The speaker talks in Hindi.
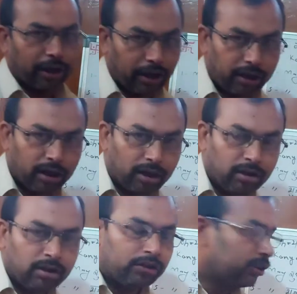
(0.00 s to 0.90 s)
रहेगा
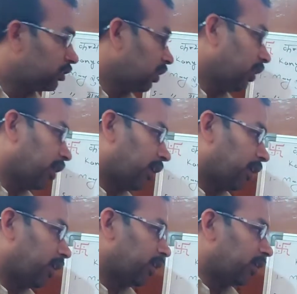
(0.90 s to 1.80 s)
इसीलिए
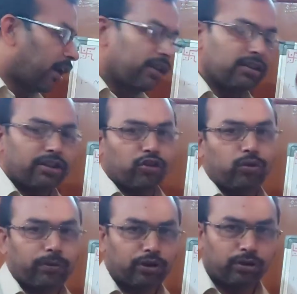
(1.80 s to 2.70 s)
अगले ढाई
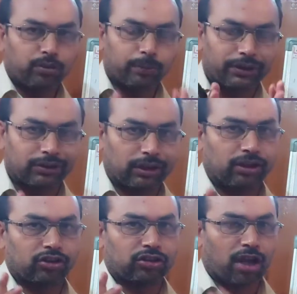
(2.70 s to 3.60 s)
दिनों में तो
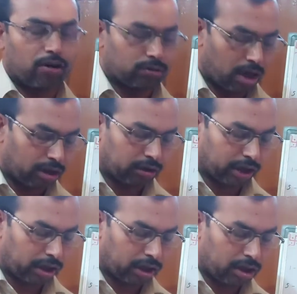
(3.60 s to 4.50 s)
विशेष सावधान
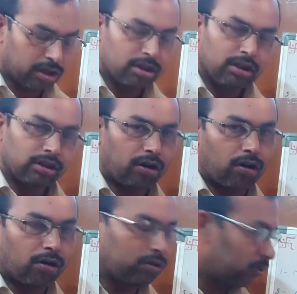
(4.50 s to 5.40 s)
रहिए
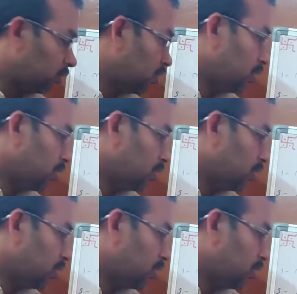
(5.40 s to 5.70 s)
और